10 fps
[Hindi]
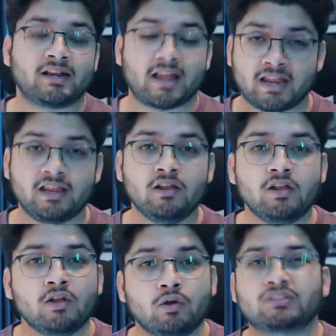टेन है ही
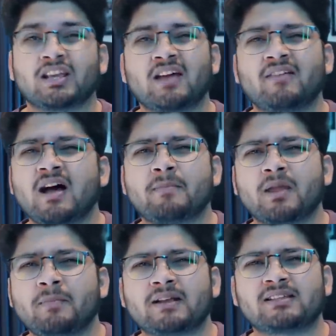उसके अलावा
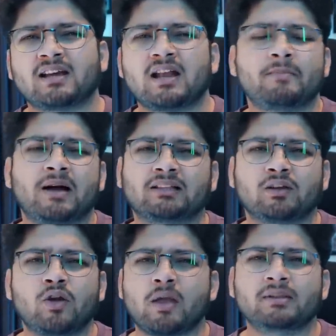आपके पास अगर आप बात
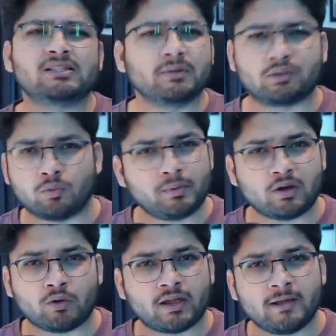करो एम एल स्मिथ भी
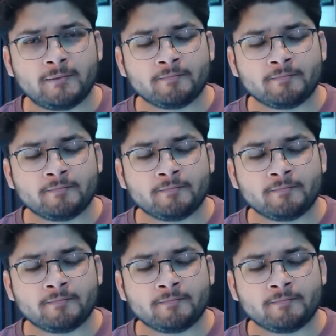हो गया